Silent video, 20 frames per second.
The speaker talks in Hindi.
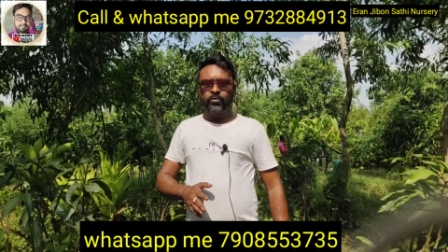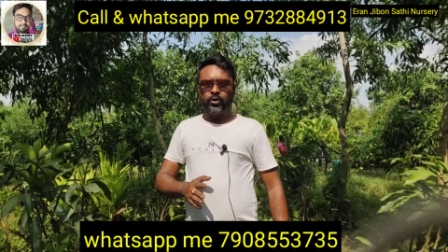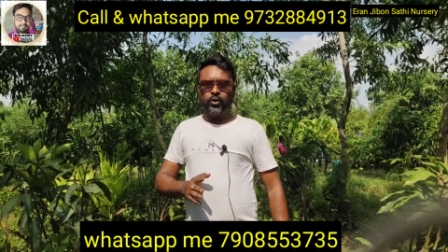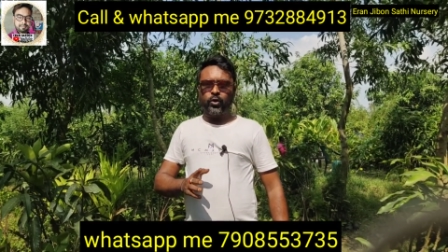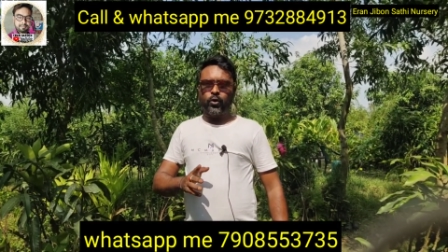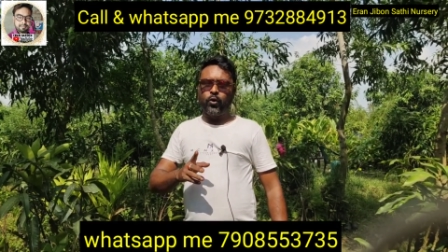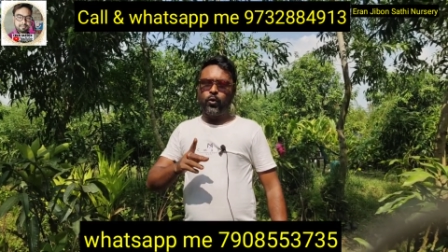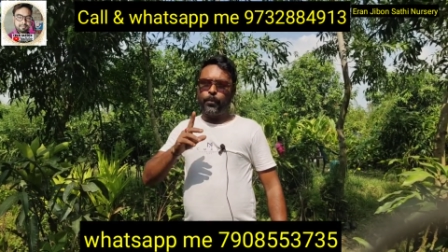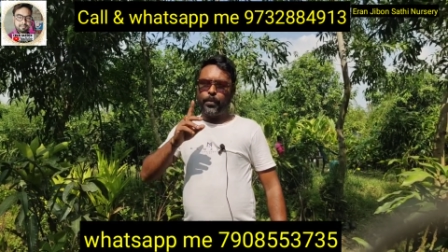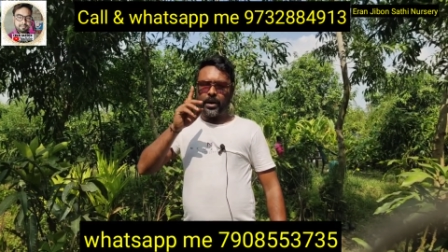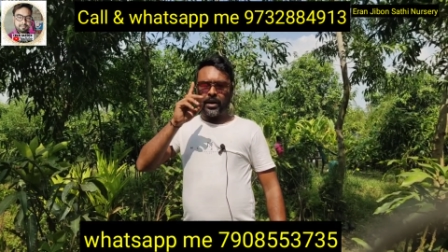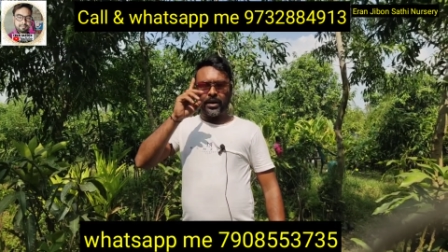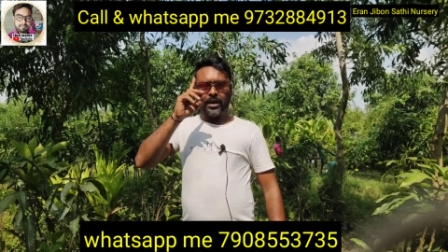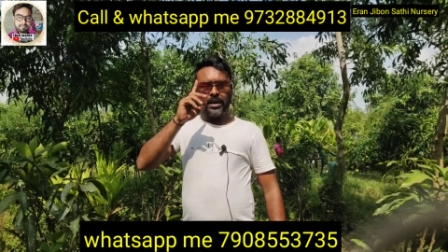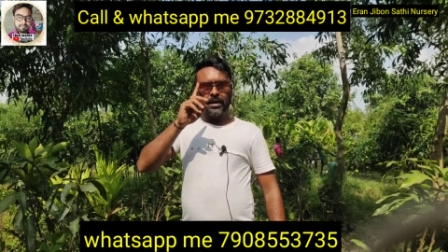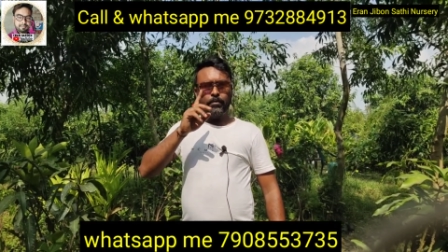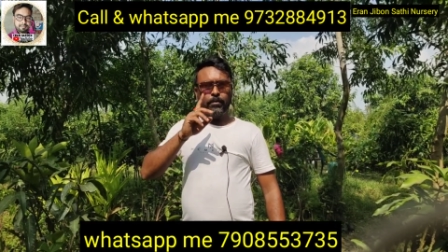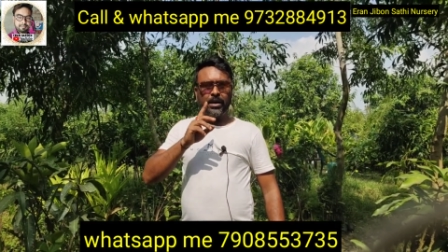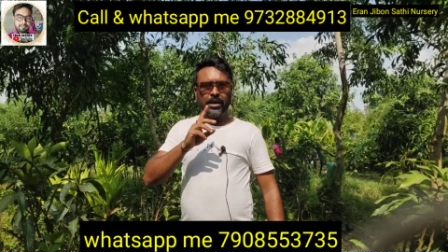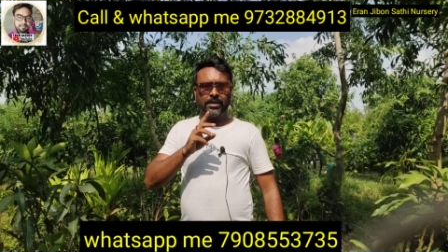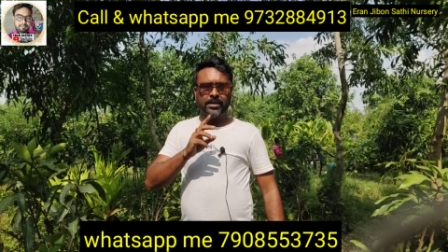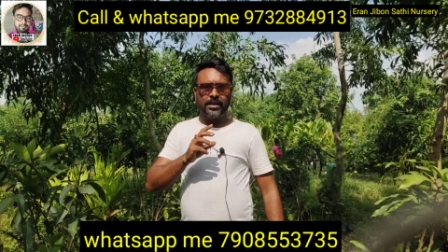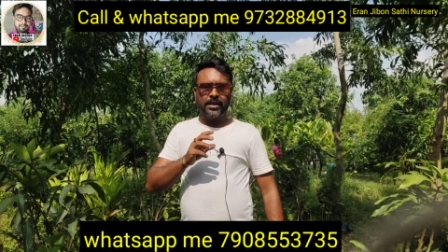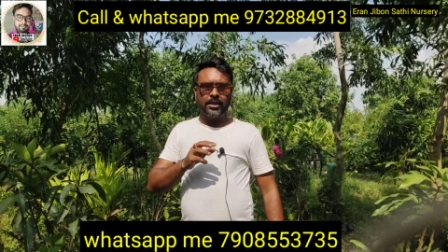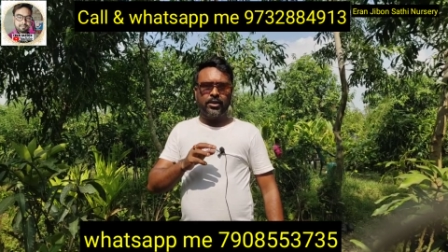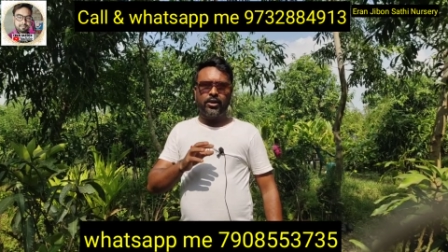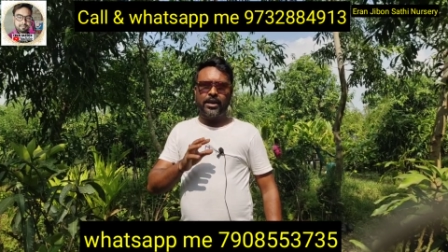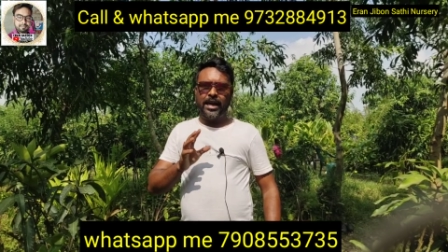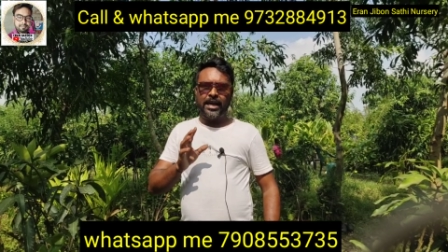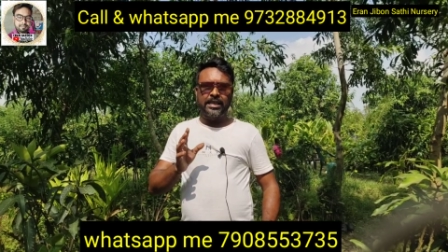तो ऊपर का नंबर से
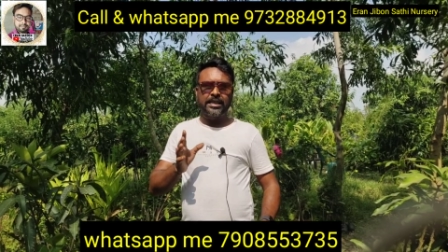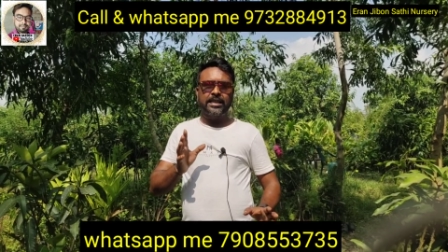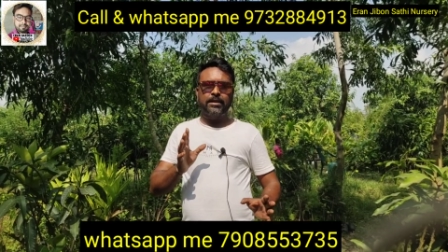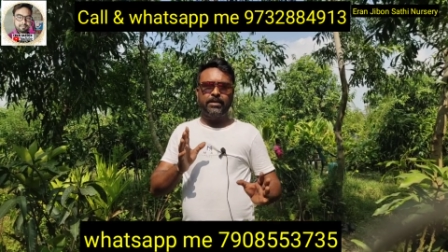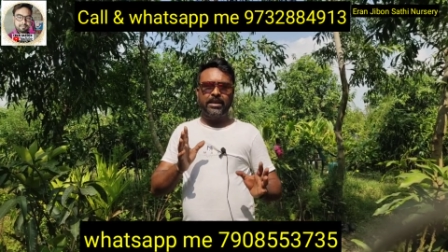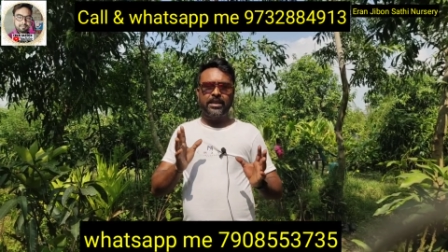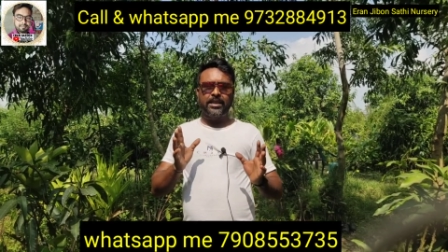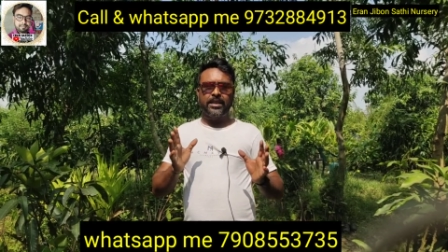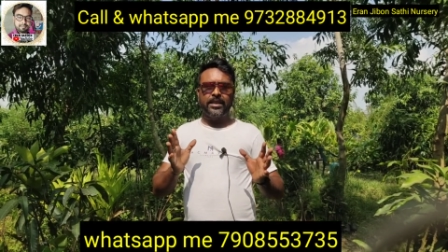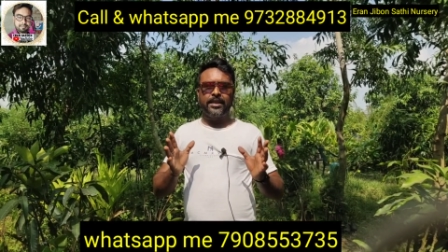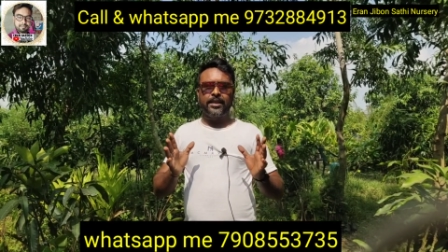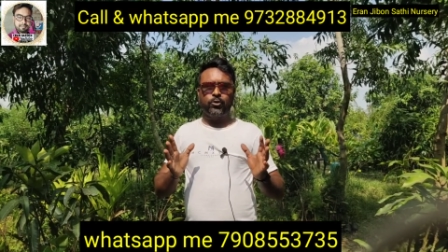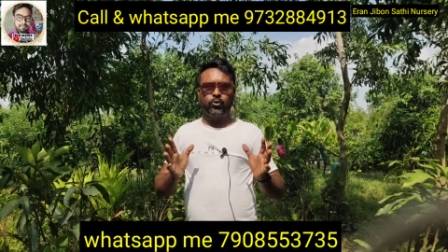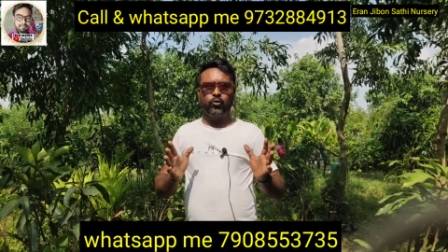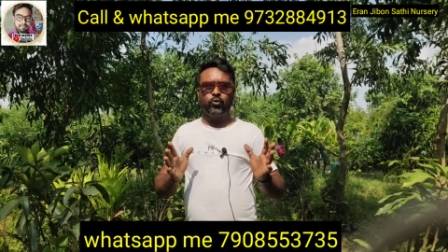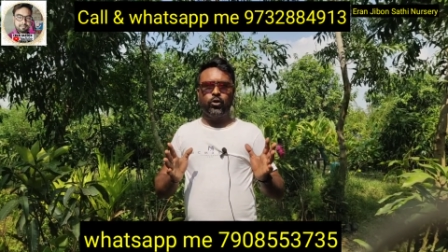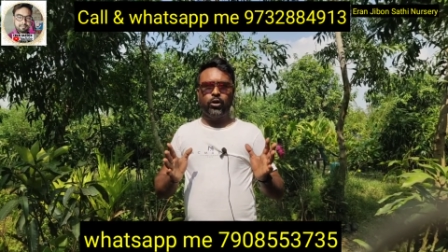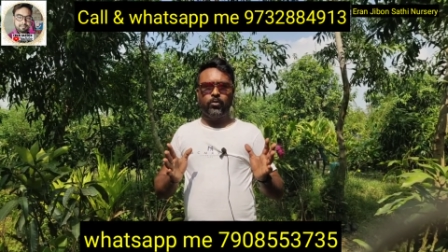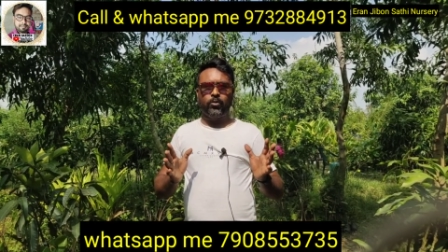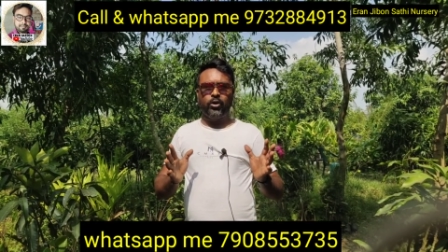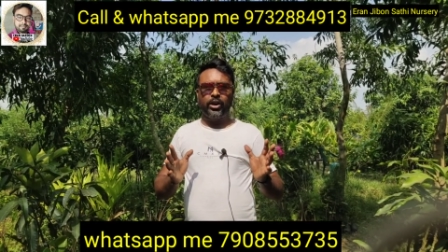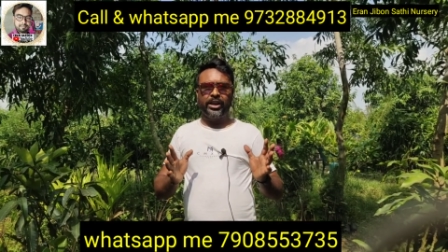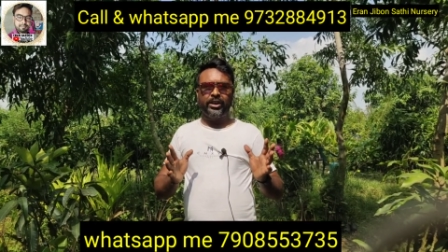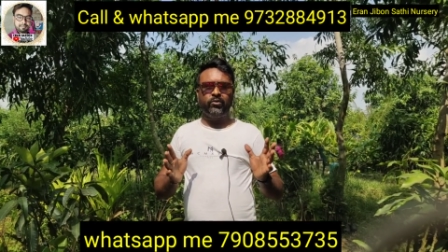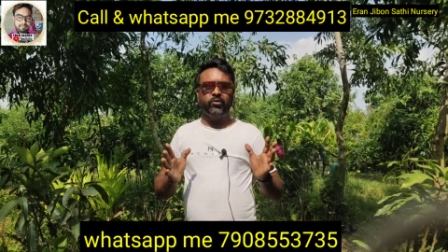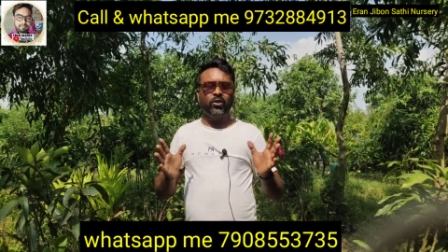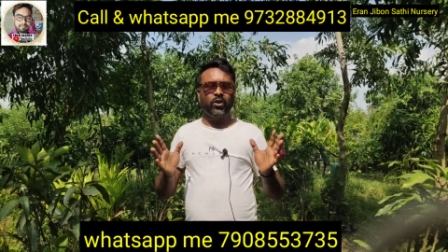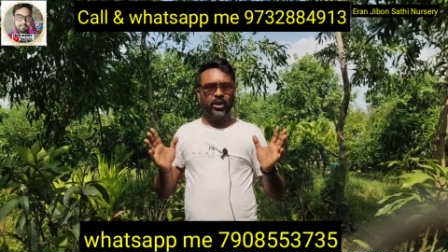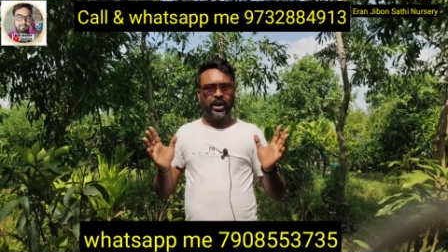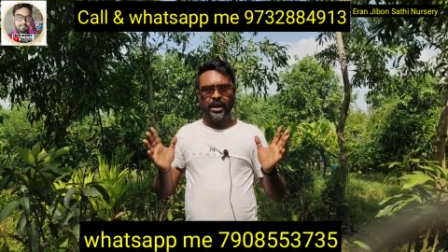नाइन सेवन थ्री टू डबल एट
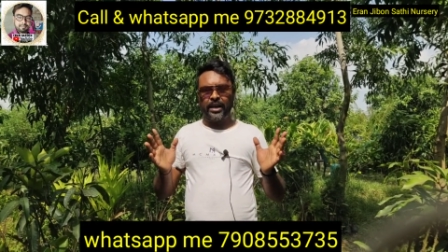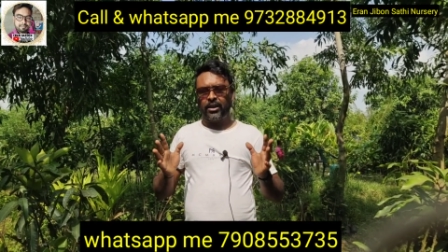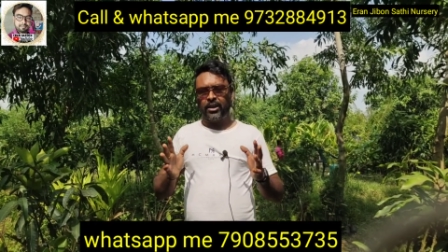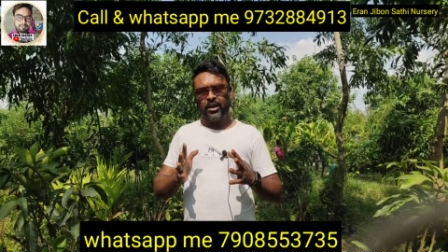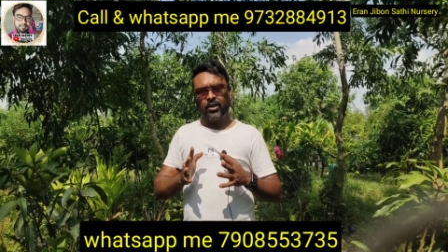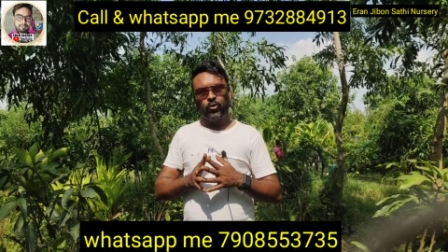फोर नाइन